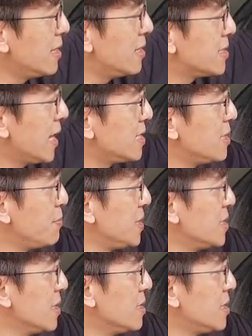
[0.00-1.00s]
来的才是
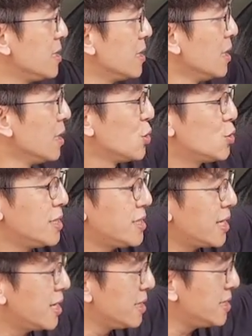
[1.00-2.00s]
避震器。所以
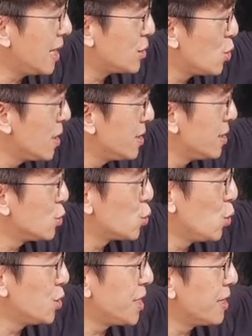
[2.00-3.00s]
这个离载串的
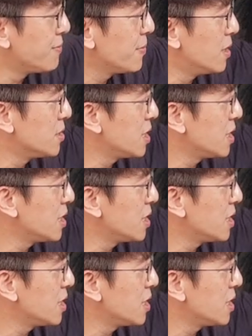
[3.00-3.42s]
锁点啊，